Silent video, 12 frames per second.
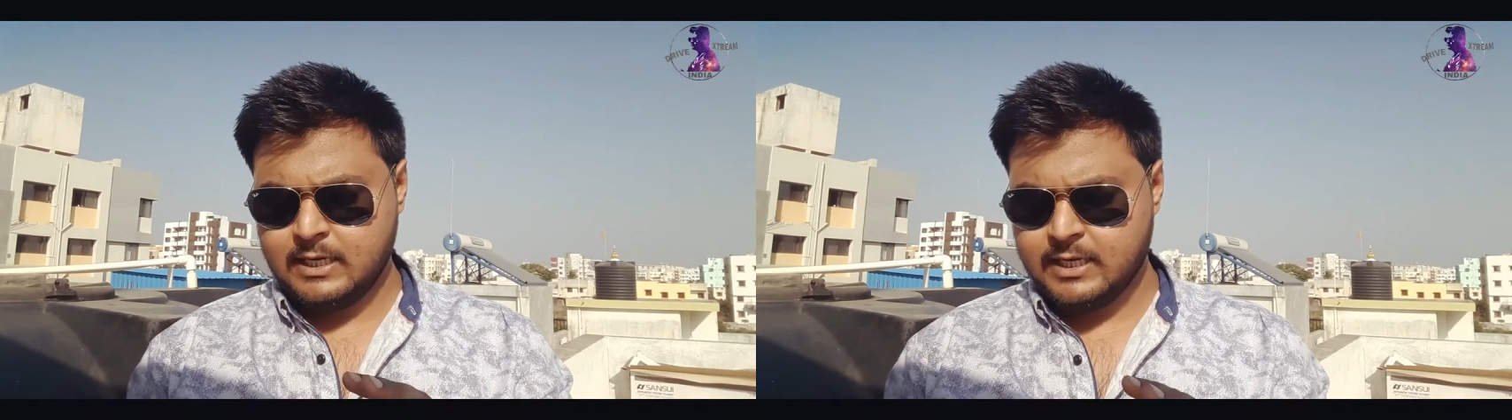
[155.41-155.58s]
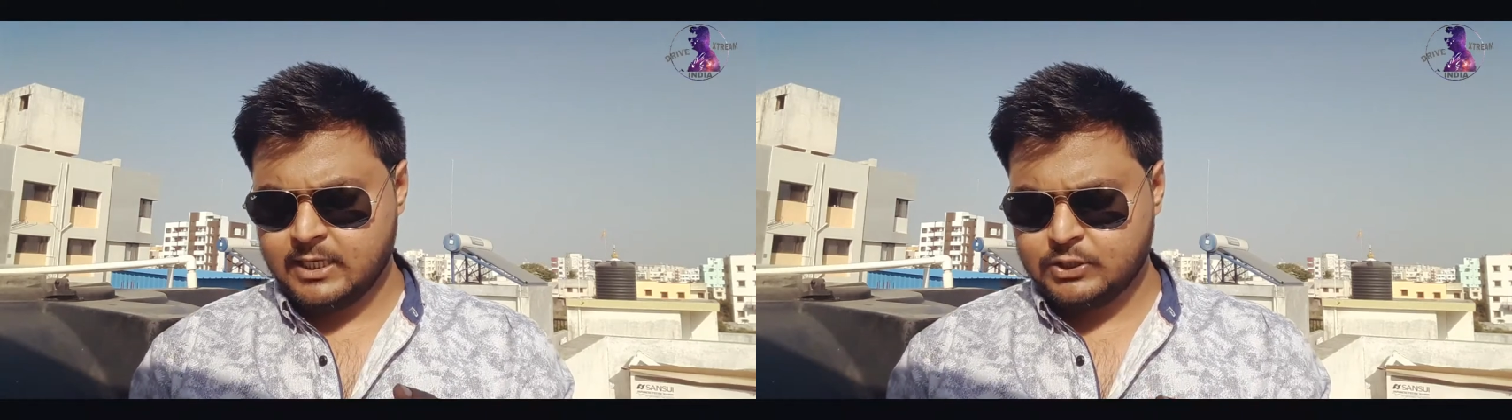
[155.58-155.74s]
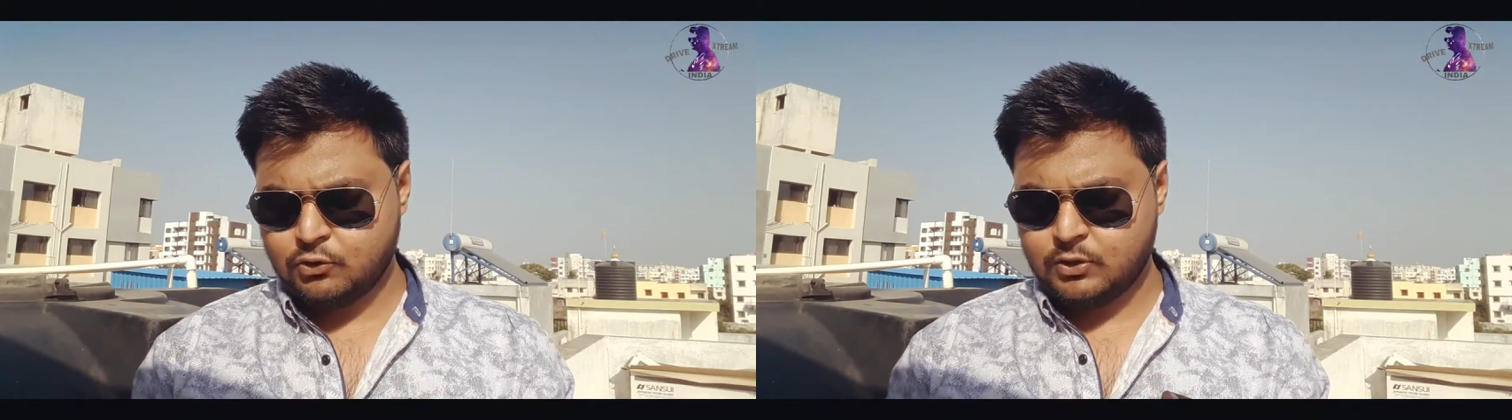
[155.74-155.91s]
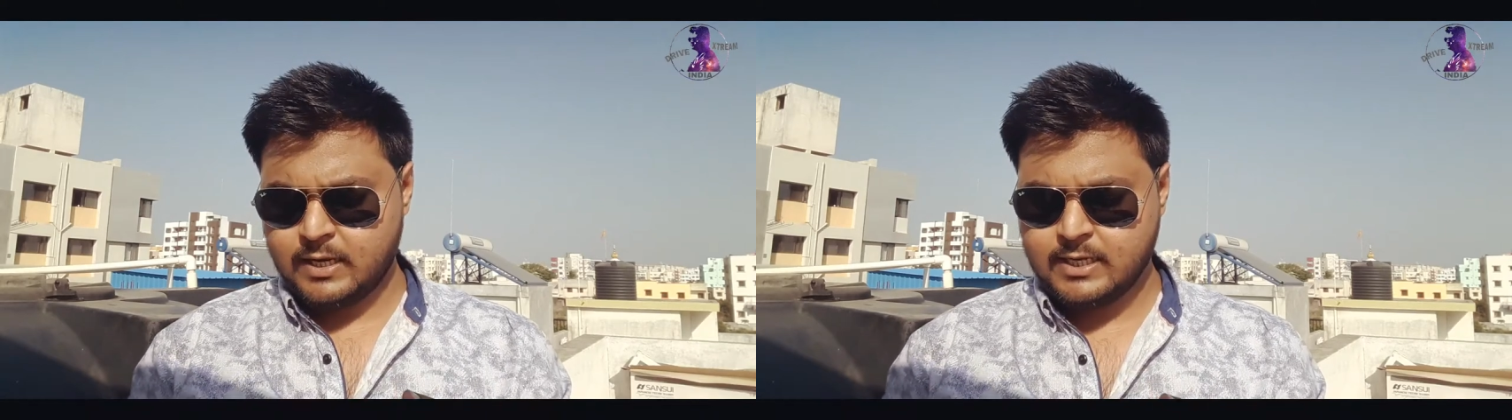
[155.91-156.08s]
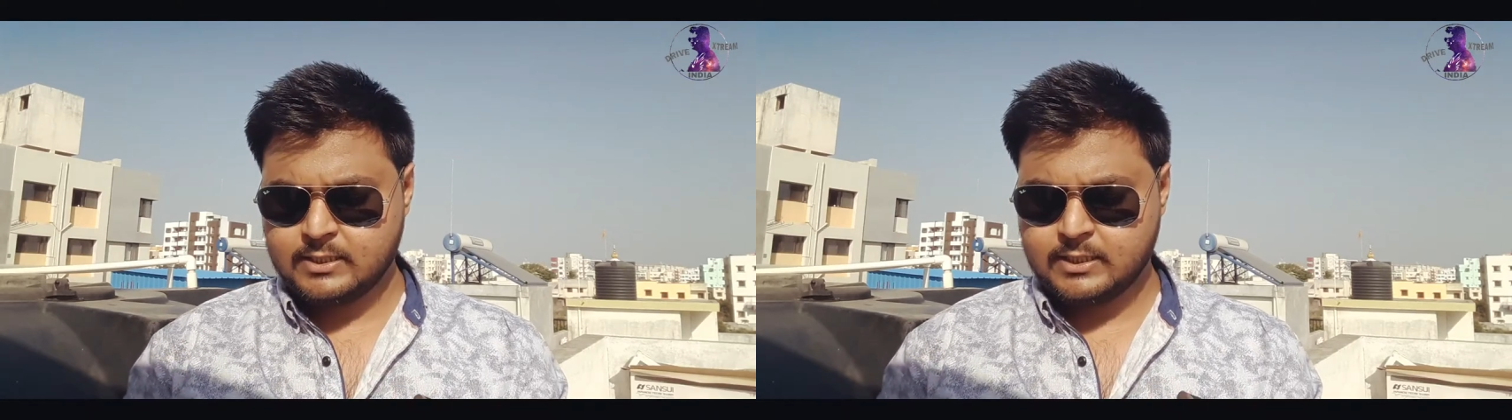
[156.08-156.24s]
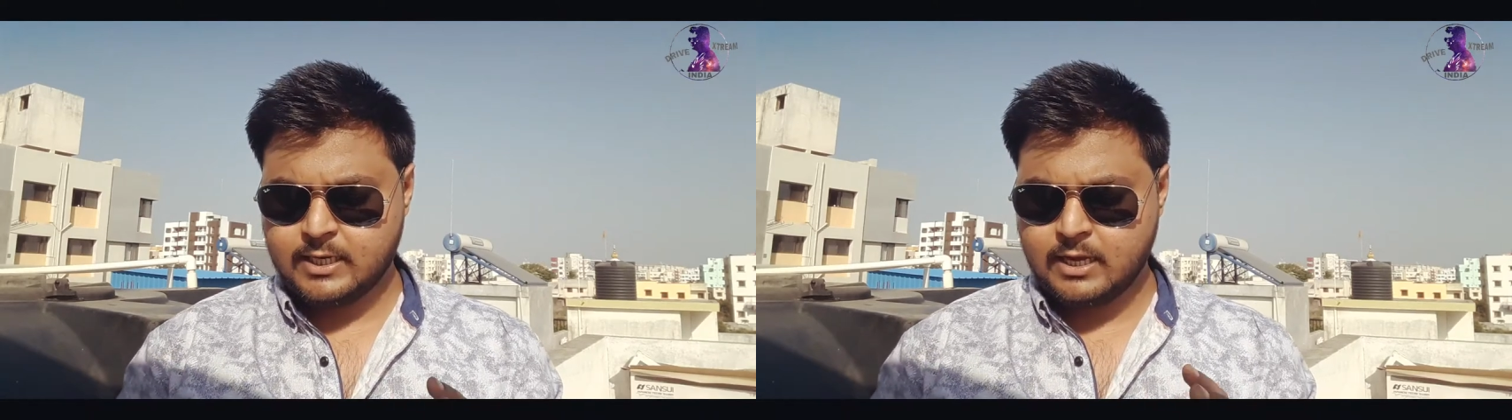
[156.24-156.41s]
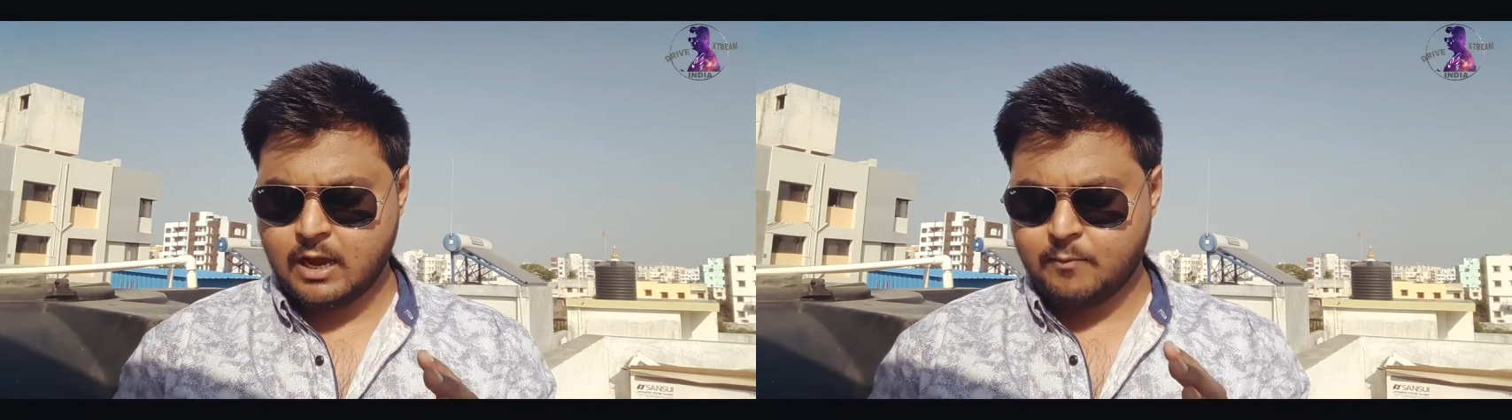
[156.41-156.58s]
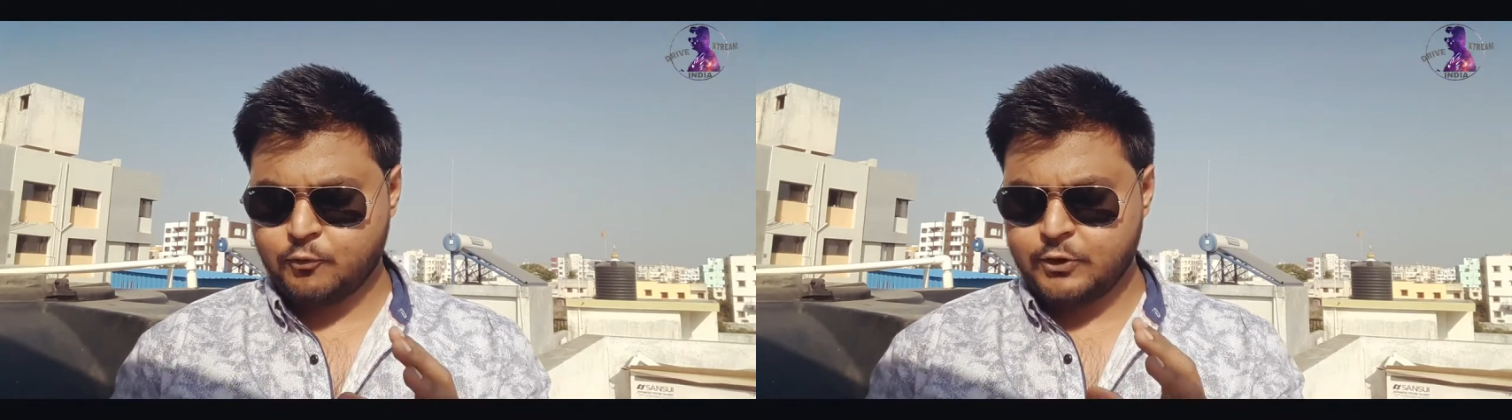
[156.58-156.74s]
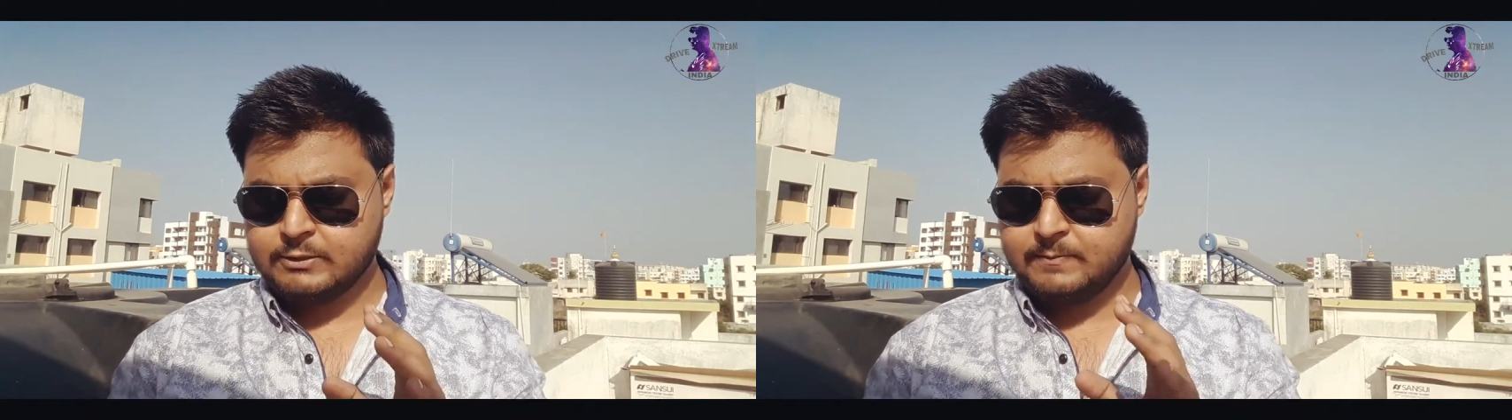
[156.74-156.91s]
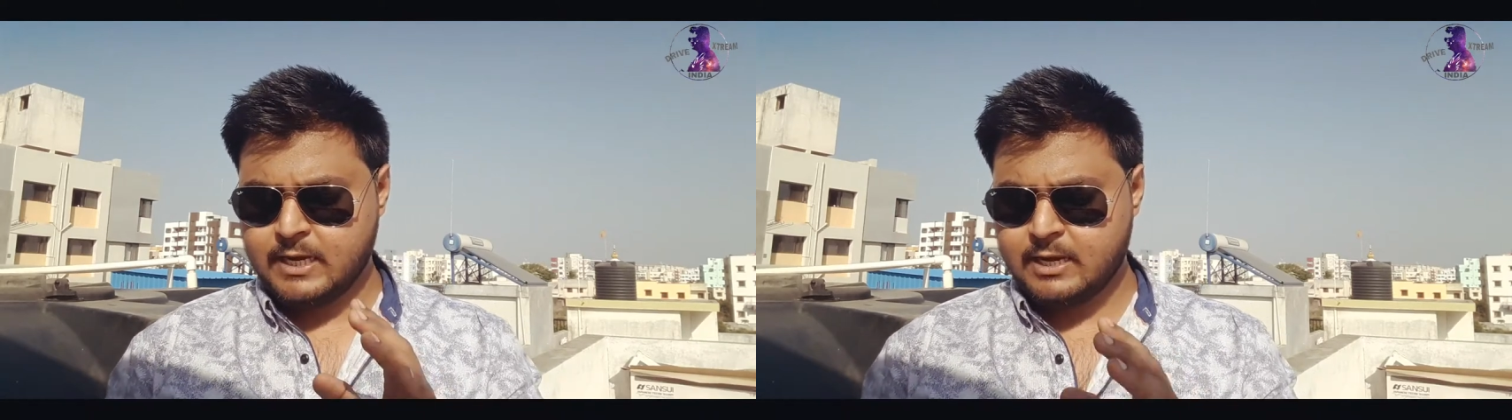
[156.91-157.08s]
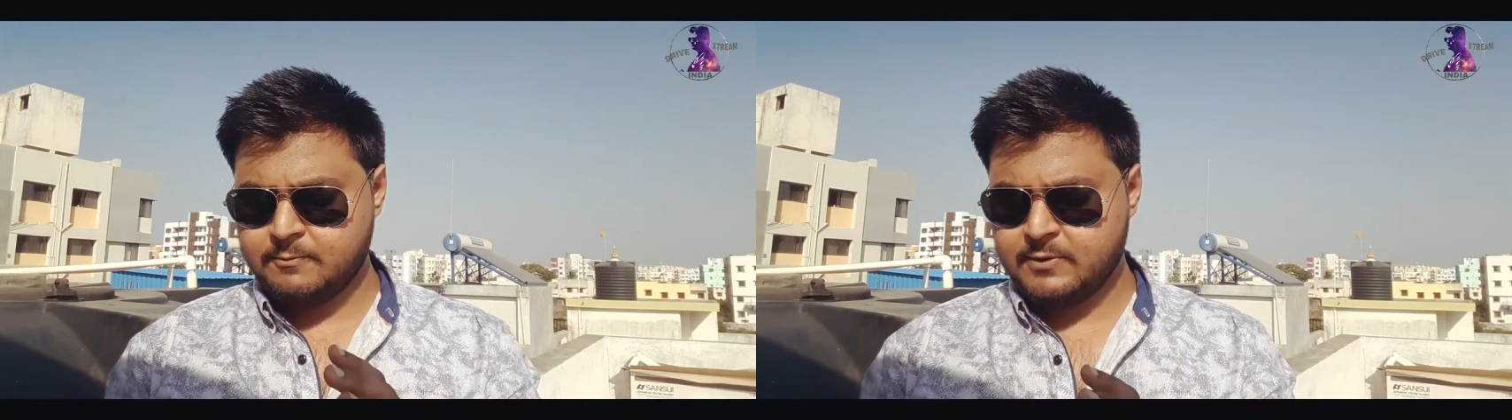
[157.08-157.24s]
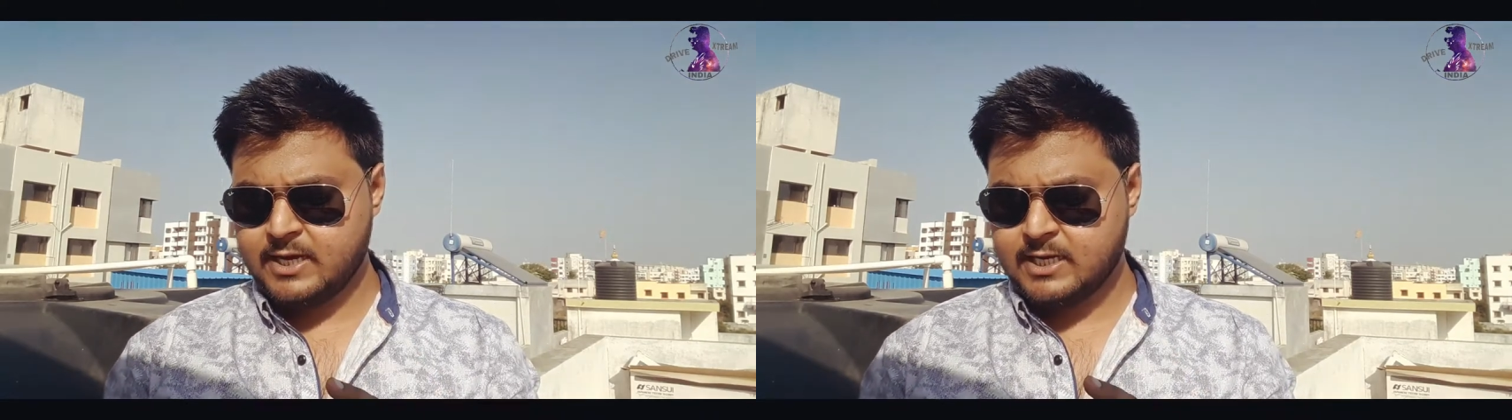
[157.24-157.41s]
मिलेंगे चौदह इंच के आपको इसमें
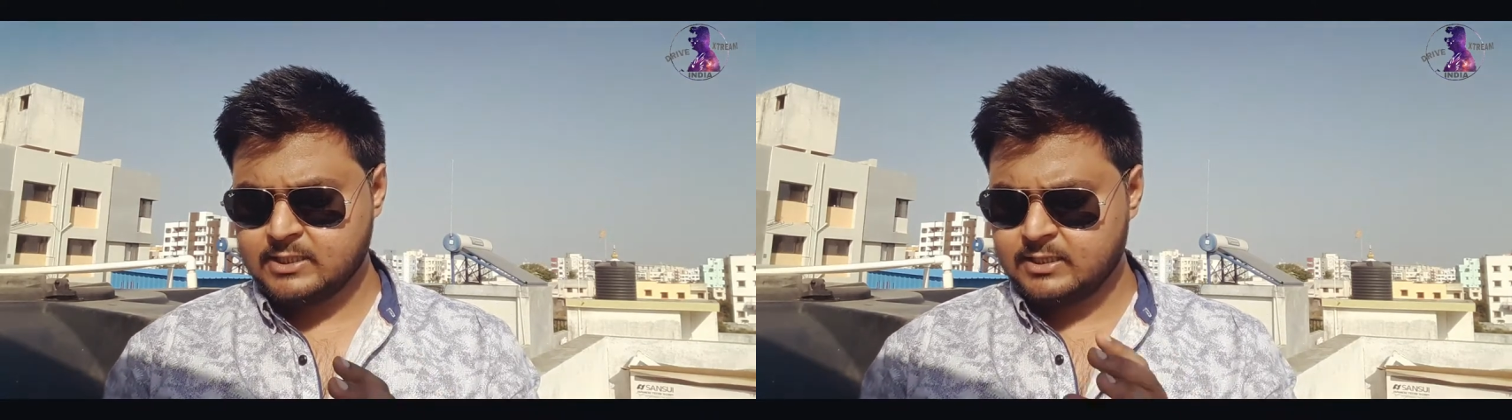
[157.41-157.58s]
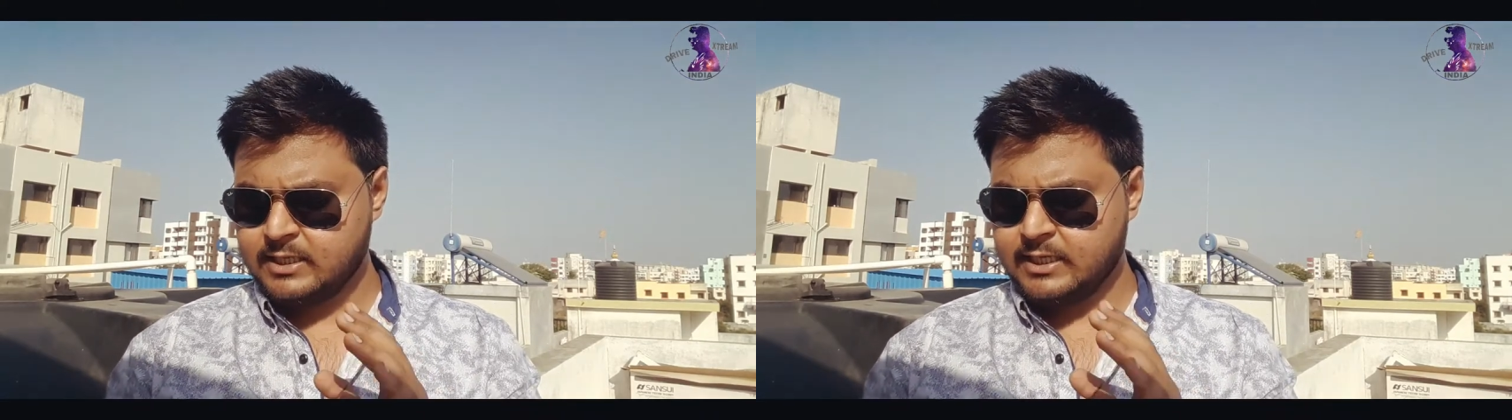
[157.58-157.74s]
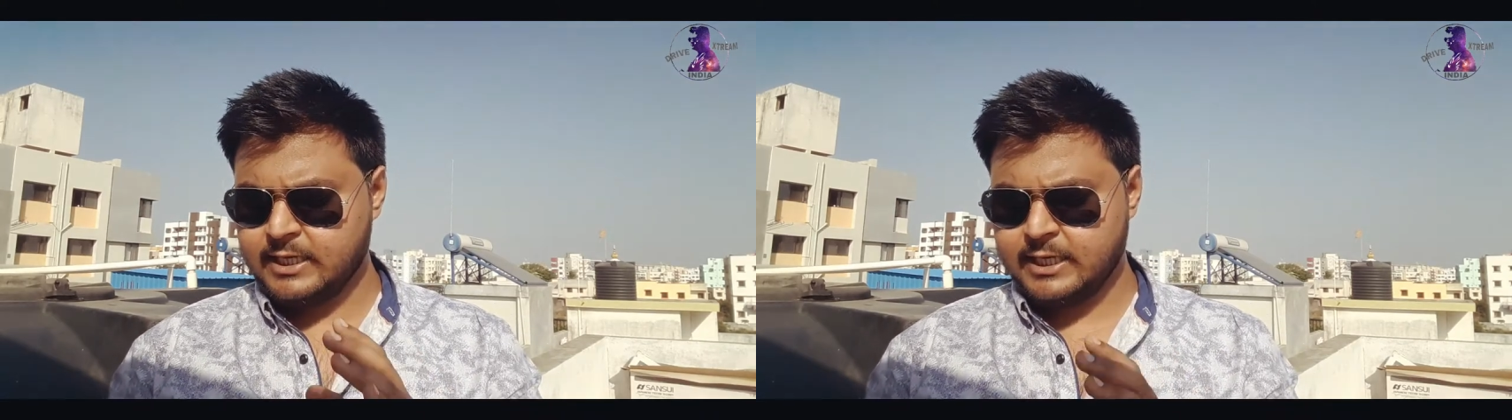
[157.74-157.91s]
ए बी एस